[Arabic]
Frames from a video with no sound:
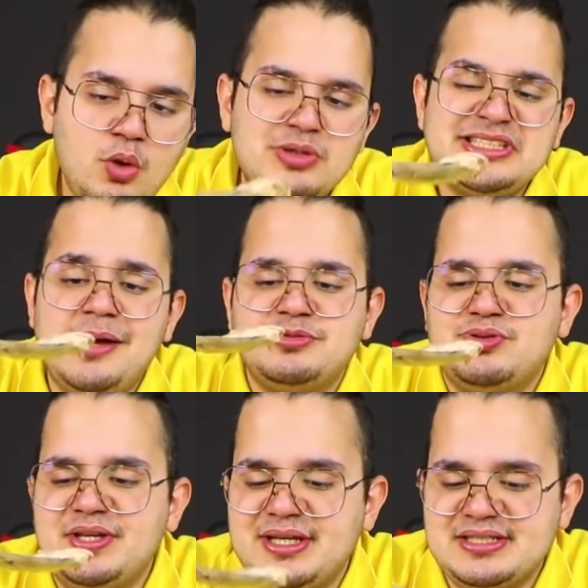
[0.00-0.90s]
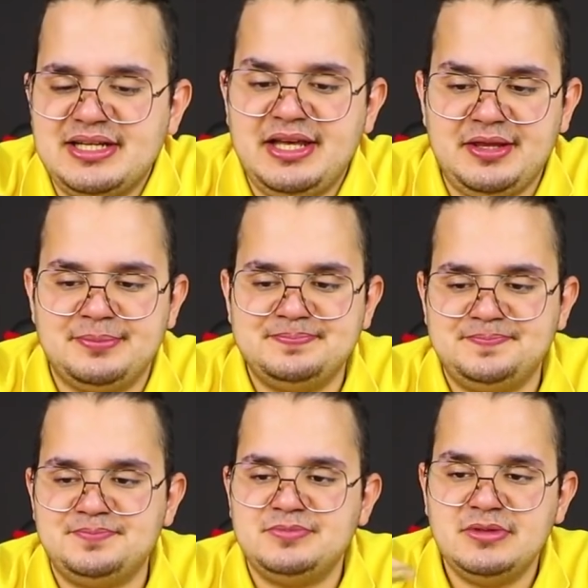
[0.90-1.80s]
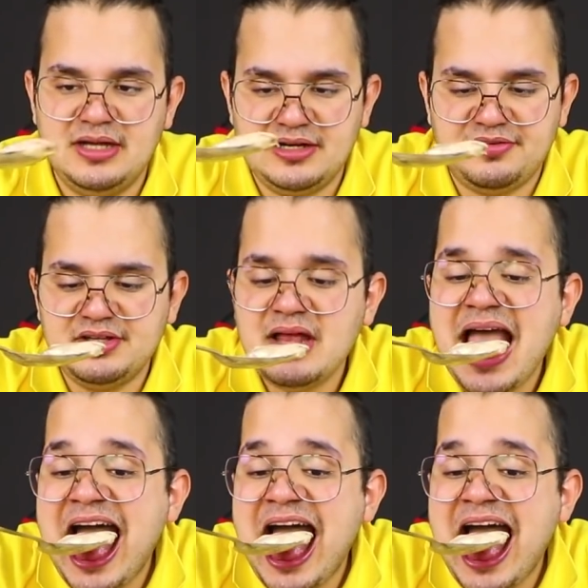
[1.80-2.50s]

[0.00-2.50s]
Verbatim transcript: هو صعب شوي عشان كذا عارفين